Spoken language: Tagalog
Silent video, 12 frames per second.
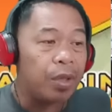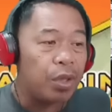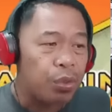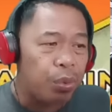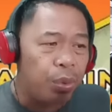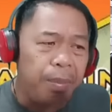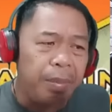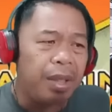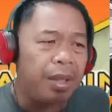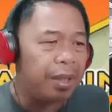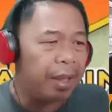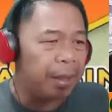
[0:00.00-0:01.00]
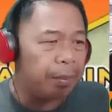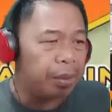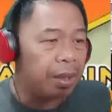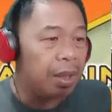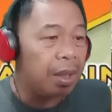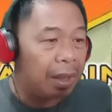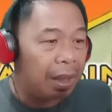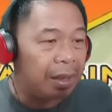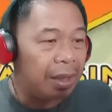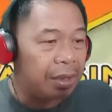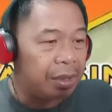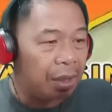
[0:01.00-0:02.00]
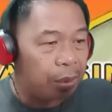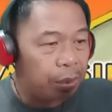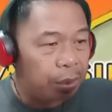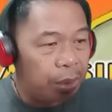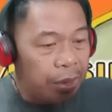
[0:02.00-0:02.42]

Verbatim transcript: so many times natouch ako